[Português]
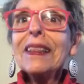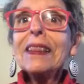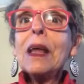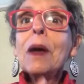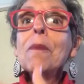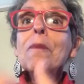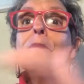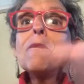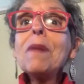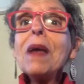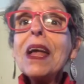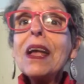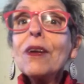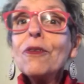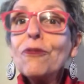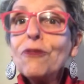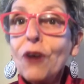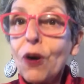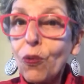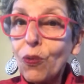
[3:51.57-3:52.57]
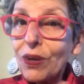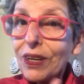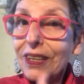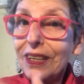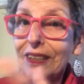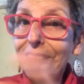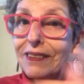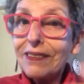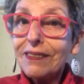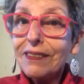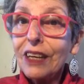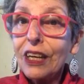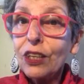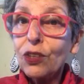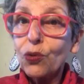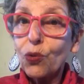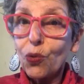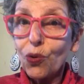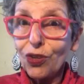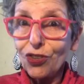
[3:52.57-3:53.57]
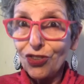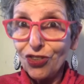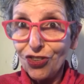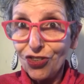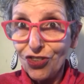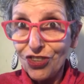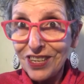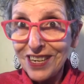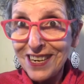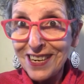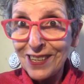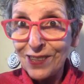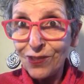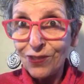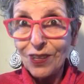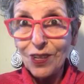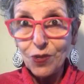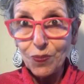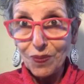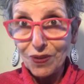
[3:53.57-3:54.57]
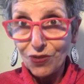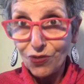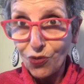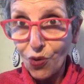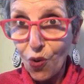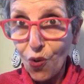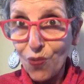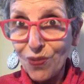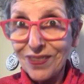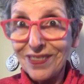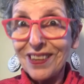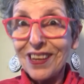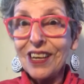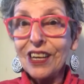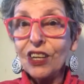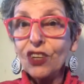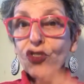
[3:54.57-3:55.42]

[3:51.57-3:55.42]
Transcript: também vão organizando o cotidiano das pessoas